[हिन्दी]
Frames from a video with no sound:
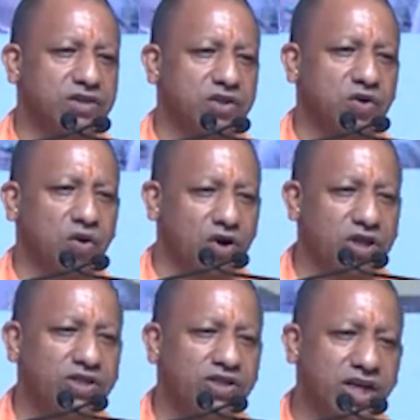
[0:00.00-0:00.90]
आज
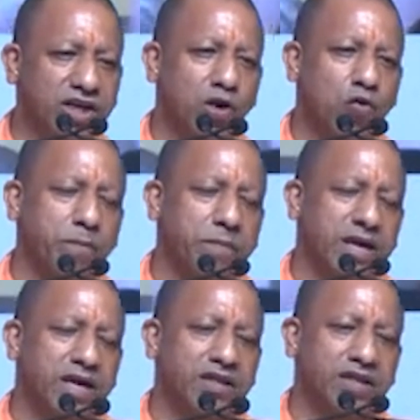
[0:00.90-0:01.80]
ग्रोथ इंजन के रूप
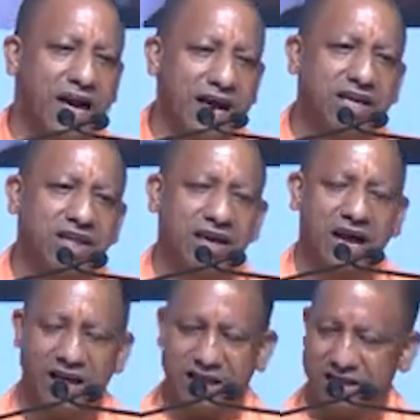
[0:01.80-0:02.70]
में दिखाई दे
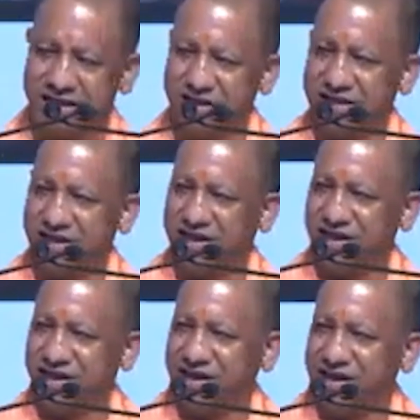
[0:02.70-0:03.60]
रहा है
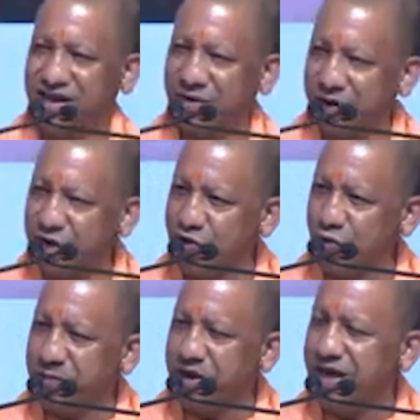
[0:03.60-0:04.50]
ये वही
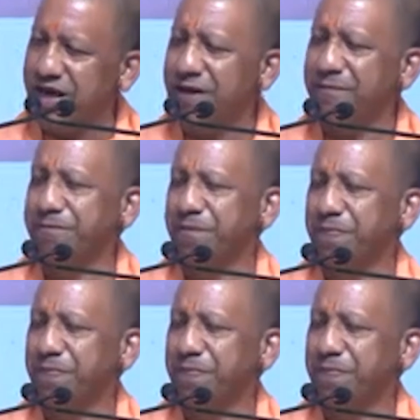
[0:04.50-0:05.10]
यूपी है